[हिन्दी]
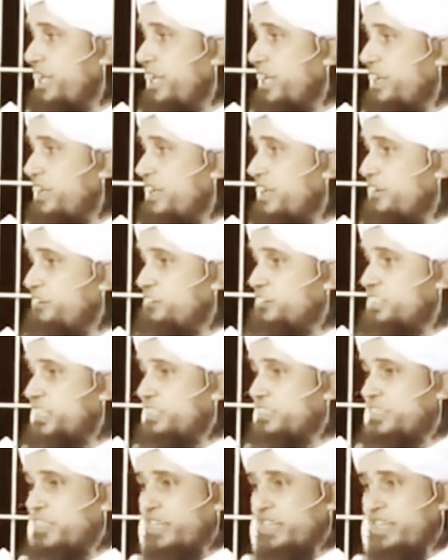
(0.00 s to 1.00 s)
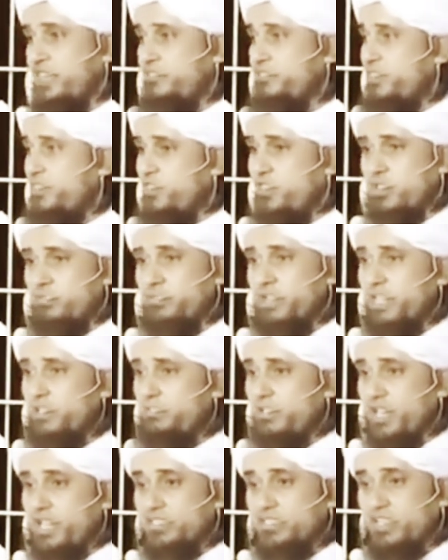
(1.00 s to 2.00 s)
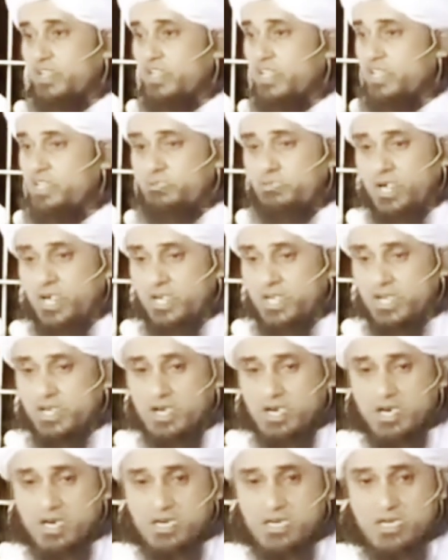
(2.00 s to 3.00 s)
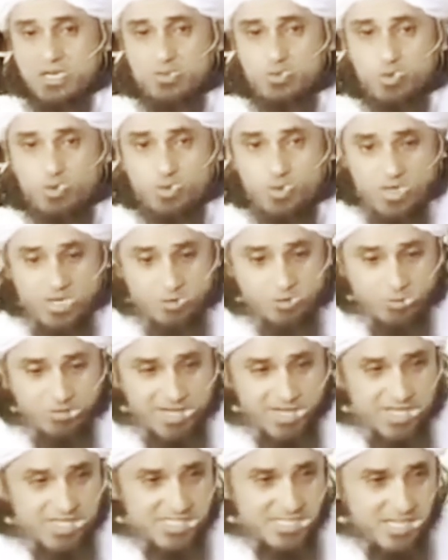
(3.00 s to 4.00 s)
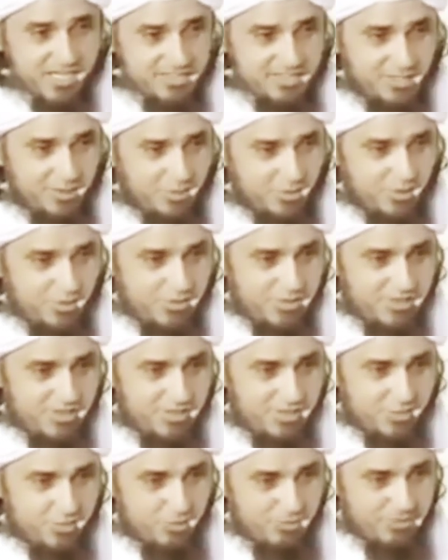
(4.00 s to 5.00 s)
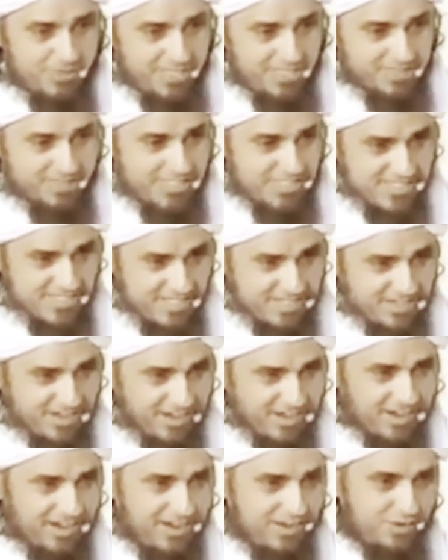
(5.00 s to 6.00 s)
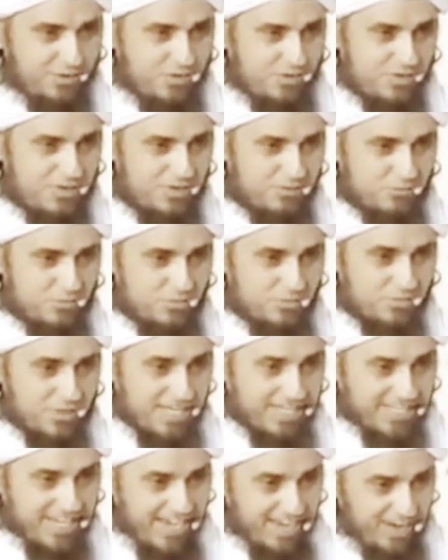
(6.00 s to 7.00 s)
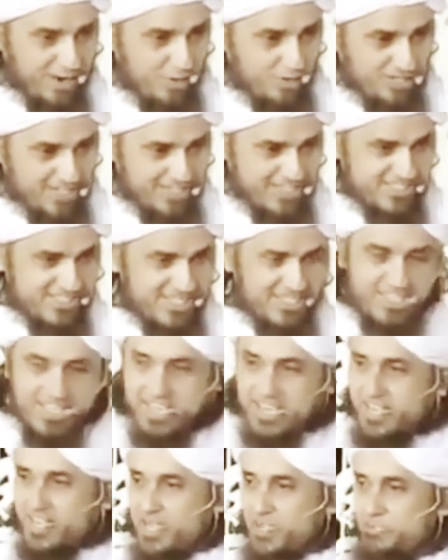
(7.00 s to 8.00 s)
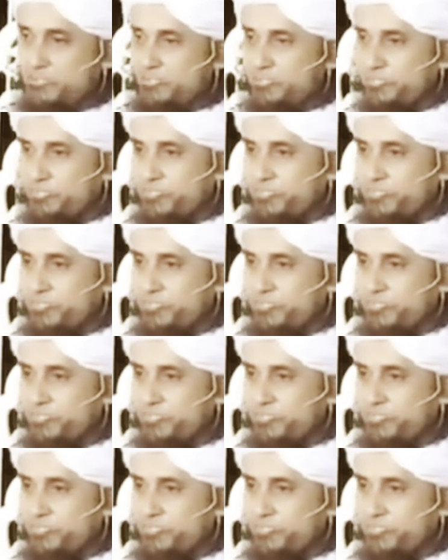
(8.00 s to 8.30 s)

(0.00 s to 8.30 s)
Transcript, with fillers: अल्लाह मुझे डर है फिरौन मेरी बात नहीं मानेगा तो कोई तो मेरा साथी हो जो मेरी तस्दीक कर रहा हो वे कह रहा हो कि ये सही कह रहा है